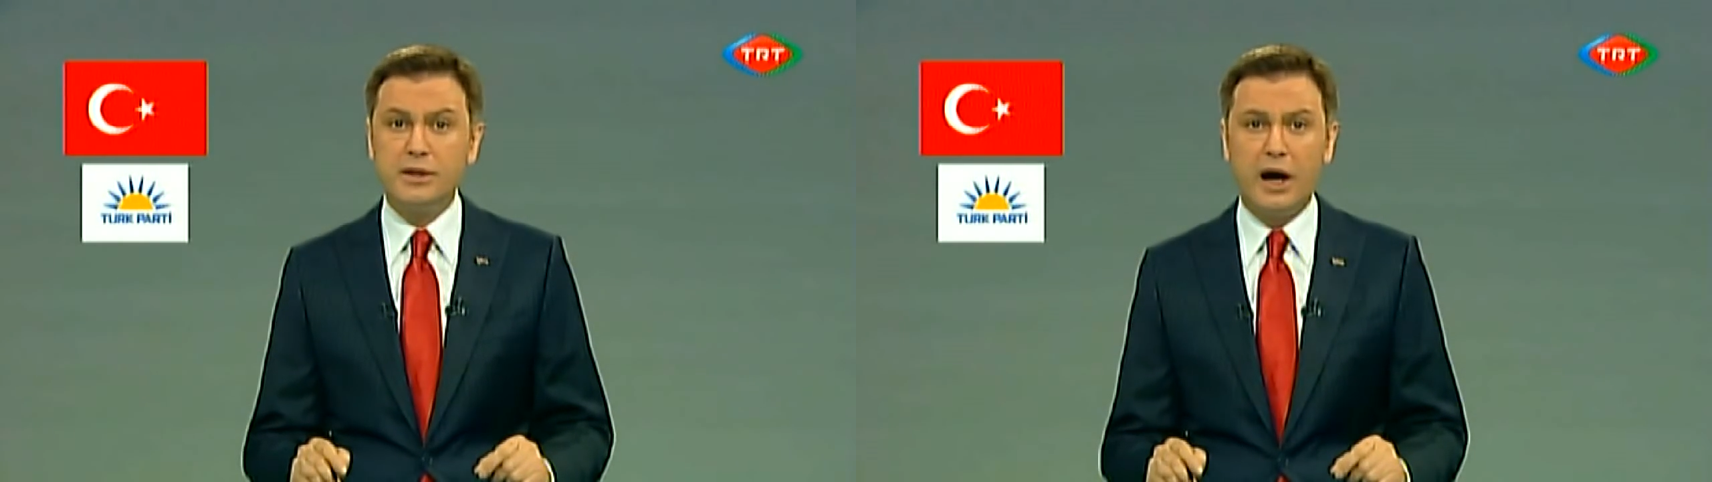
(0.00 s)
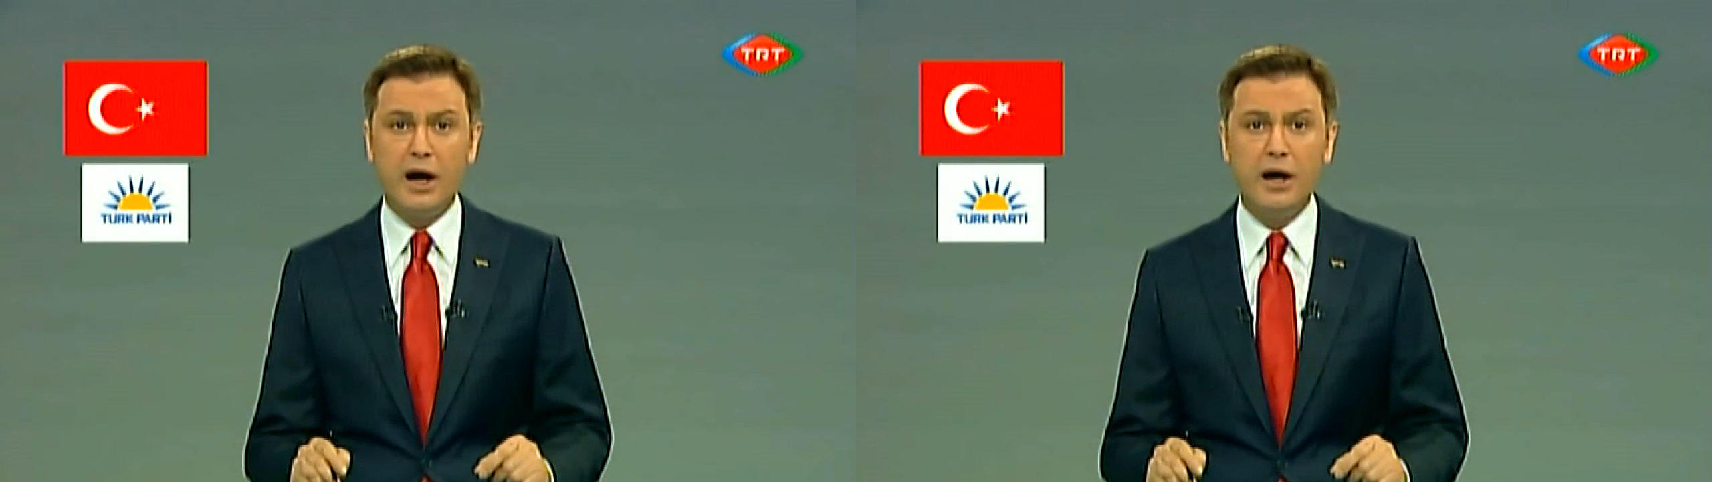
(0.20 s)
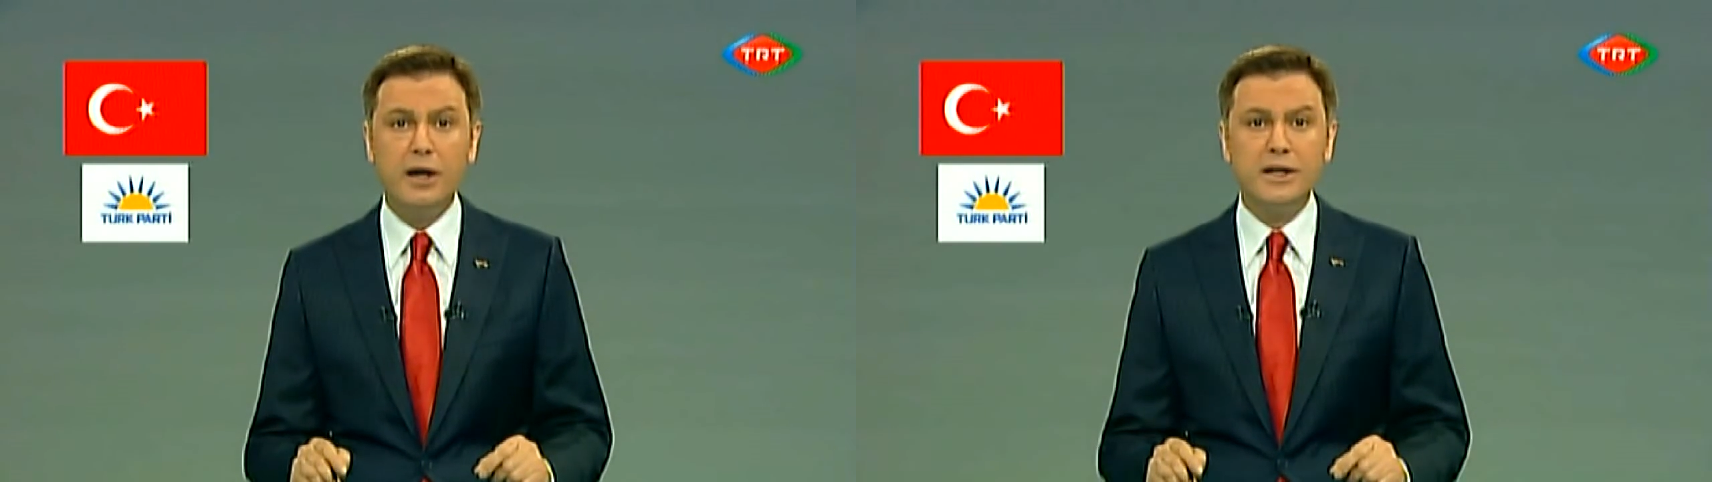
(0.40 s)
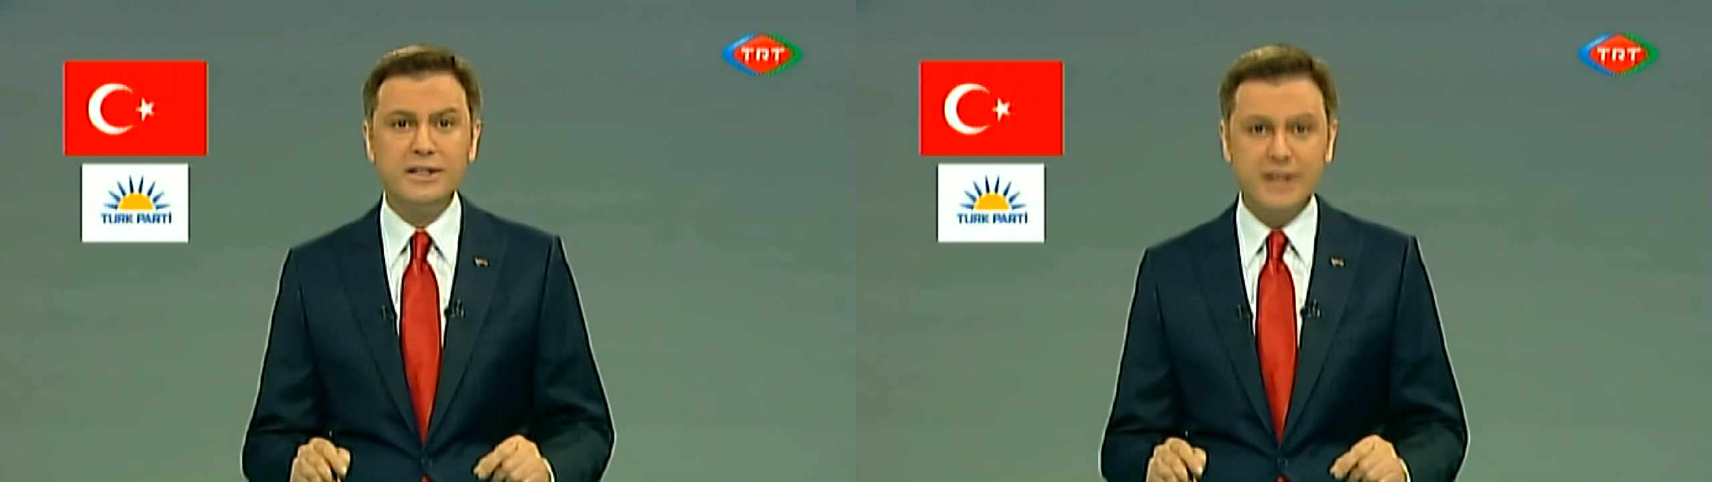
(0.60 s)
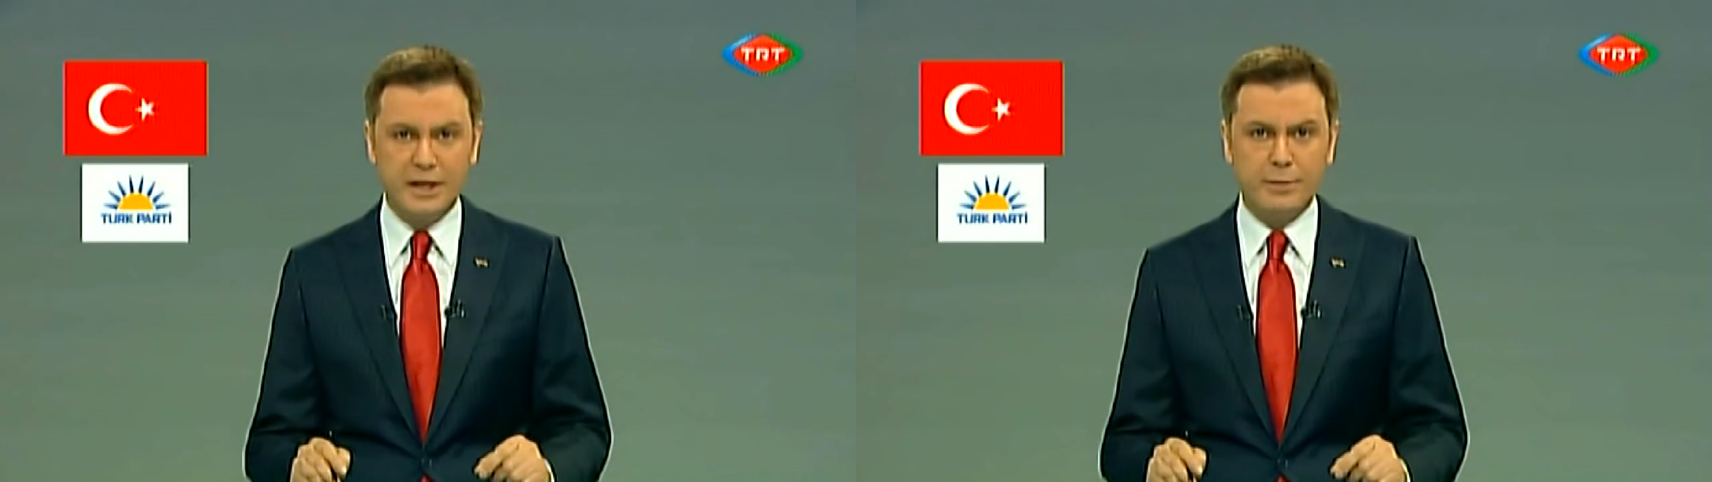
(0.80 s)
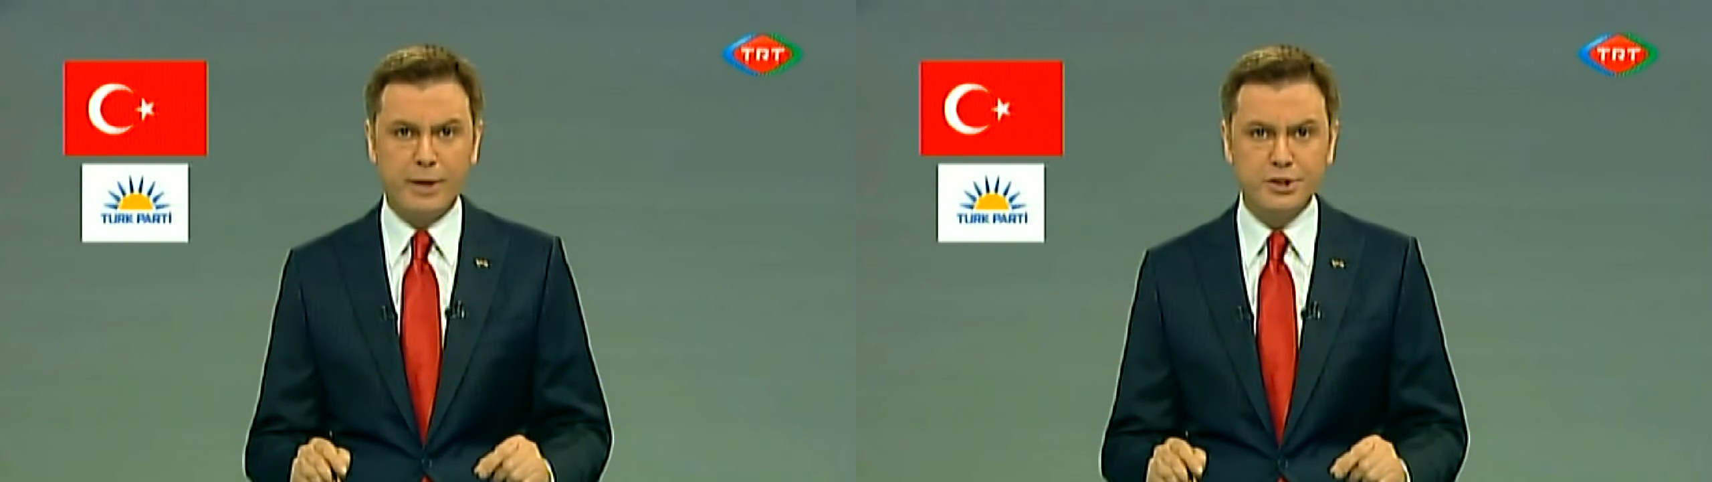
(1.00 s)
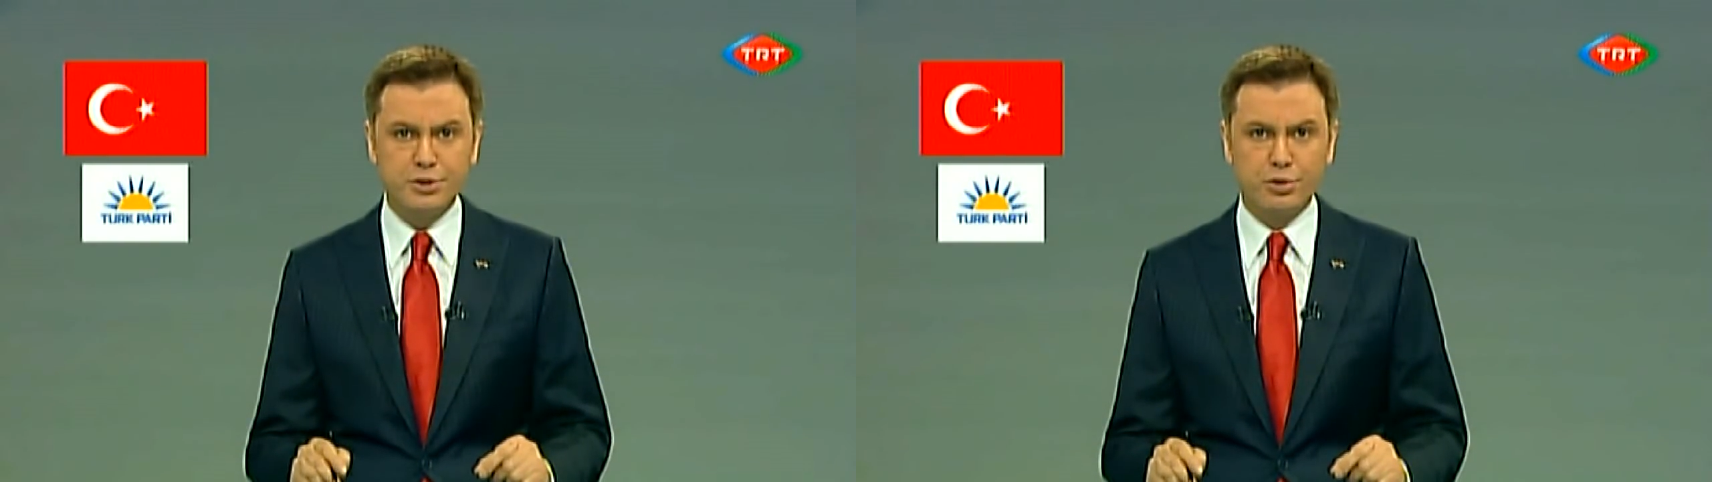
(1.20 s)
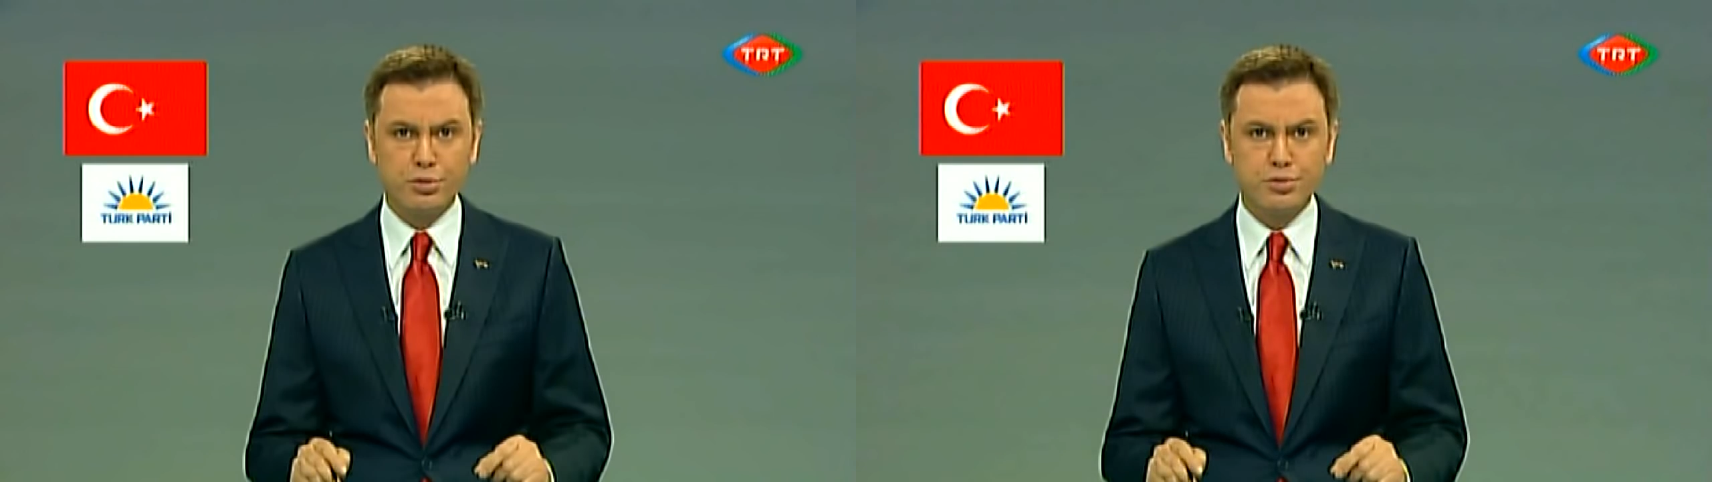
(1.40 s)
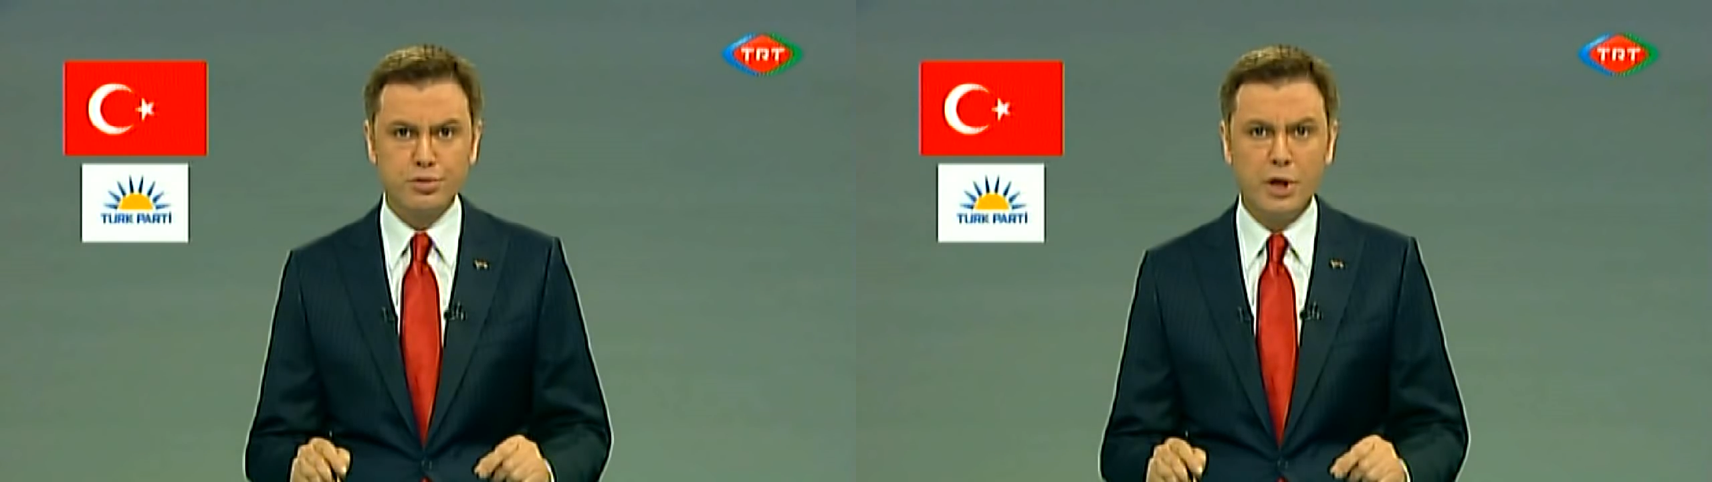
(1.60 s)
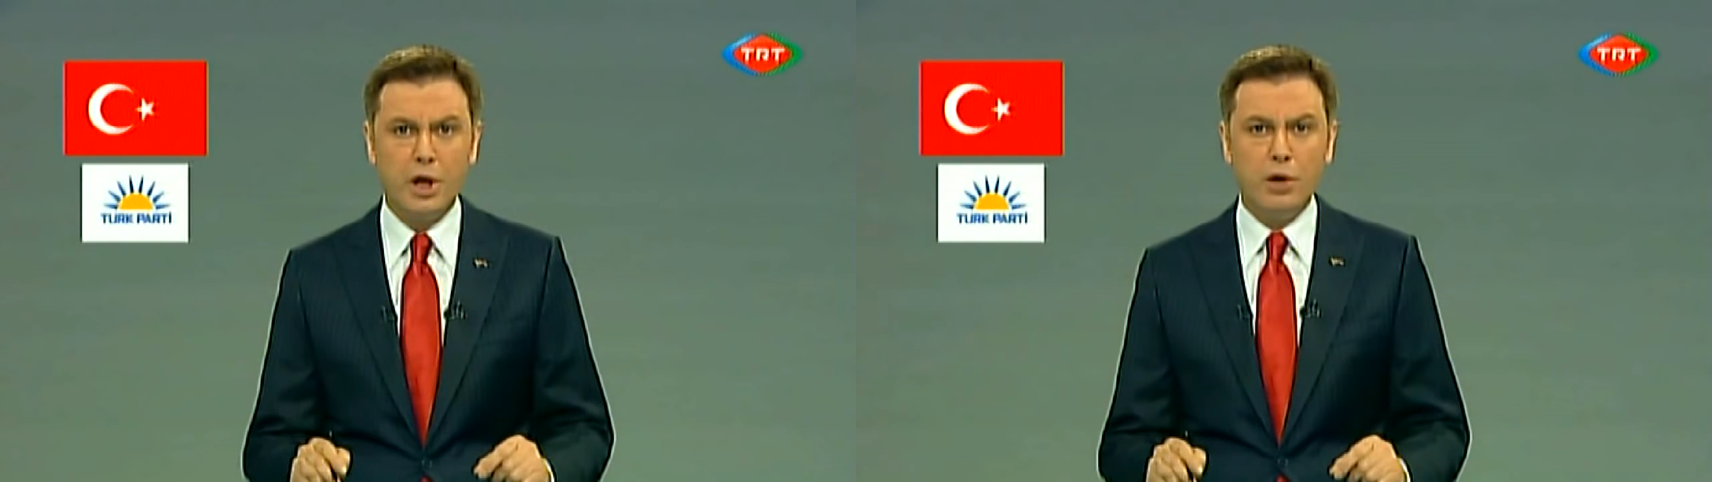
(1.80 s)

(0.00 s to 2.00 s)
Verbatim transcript: Daha yeni başlıyoruz.